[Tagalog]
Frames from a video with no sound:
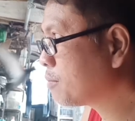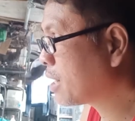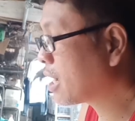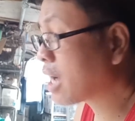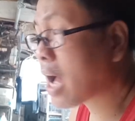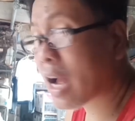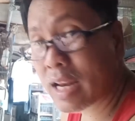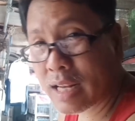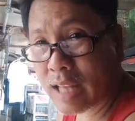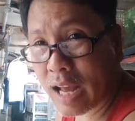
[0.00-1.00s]
baga
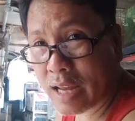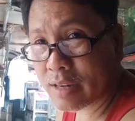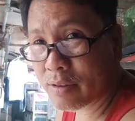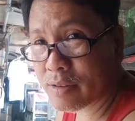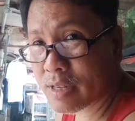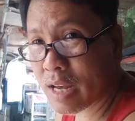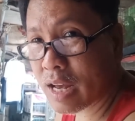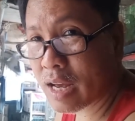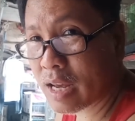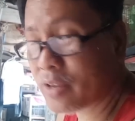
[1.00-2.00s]
kakaligtaan, no,
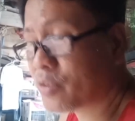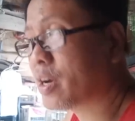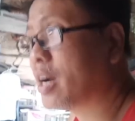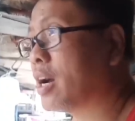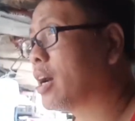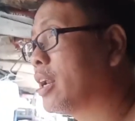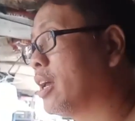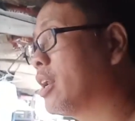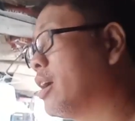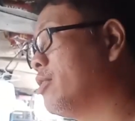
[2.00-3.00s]
sa inyong uh,
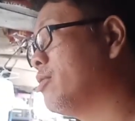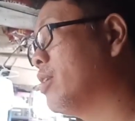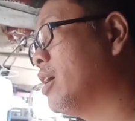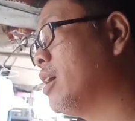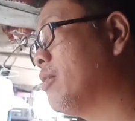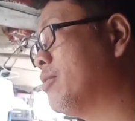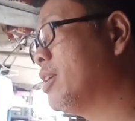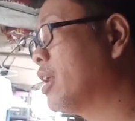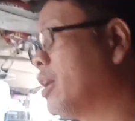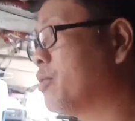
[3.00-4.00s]
karera, yung, uh, ah,
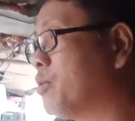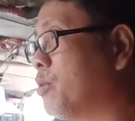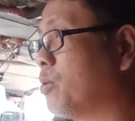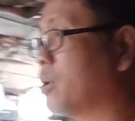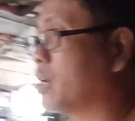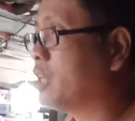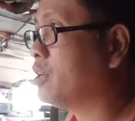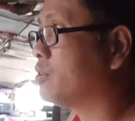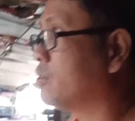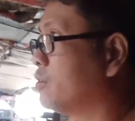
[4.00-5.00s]
kunyari, yung kulungan
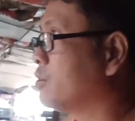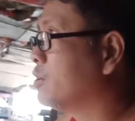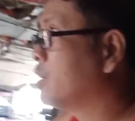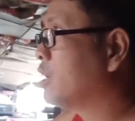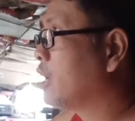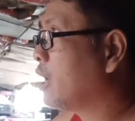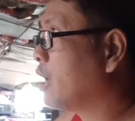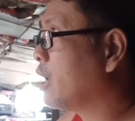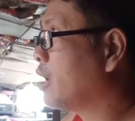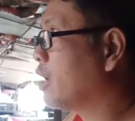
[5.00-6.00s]
ninyo,
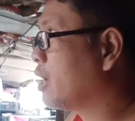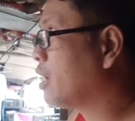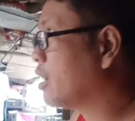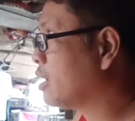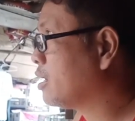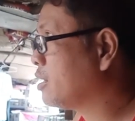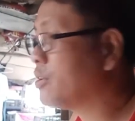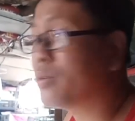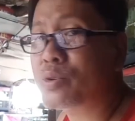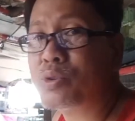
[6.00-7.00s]
eh, hindi
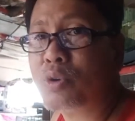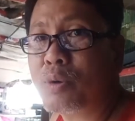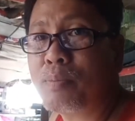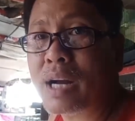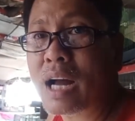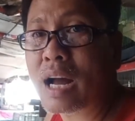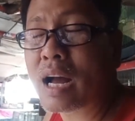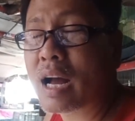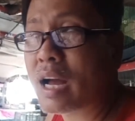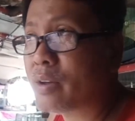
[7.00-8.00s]
nyo gusto yung
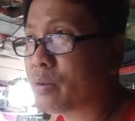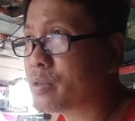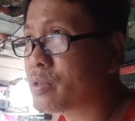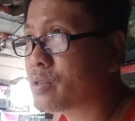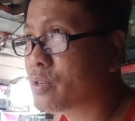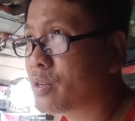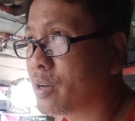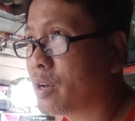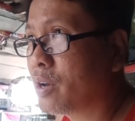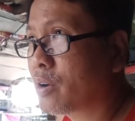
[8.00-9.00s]
pagkakaayos,
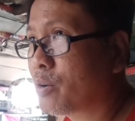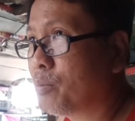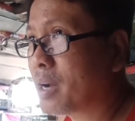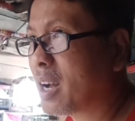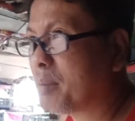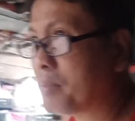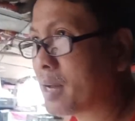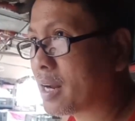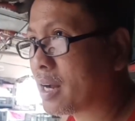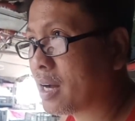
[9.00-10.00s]
kumbaga
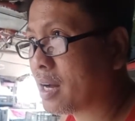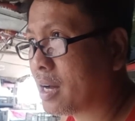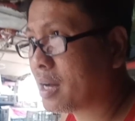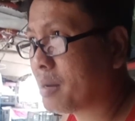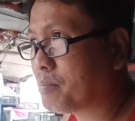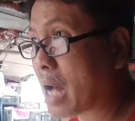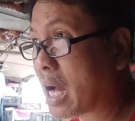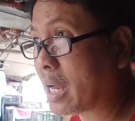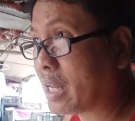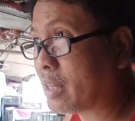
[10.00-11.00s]
parang uh,
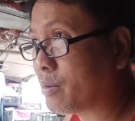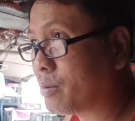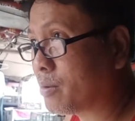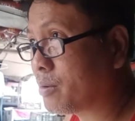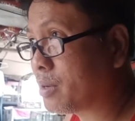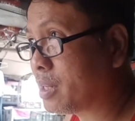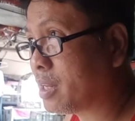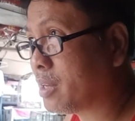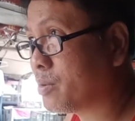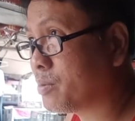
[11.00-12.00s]
pangit, o
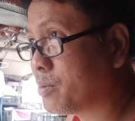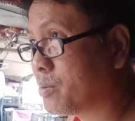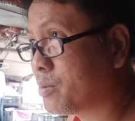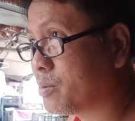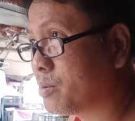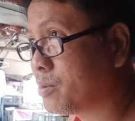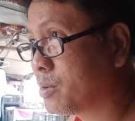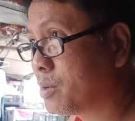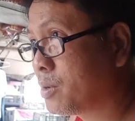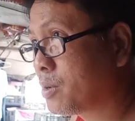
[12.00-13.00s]
hindi nyo,
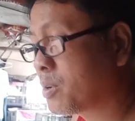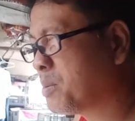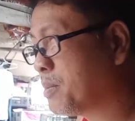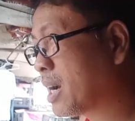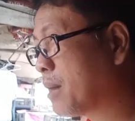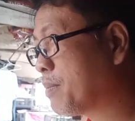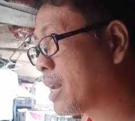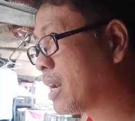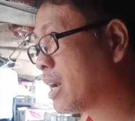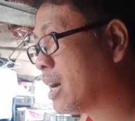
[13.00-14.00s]
kumbaga
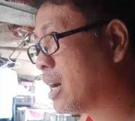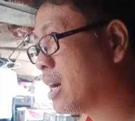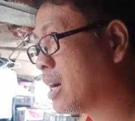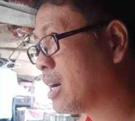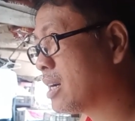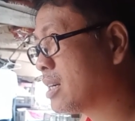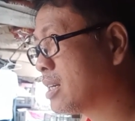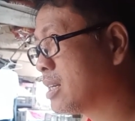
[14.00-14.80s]
parang, uh,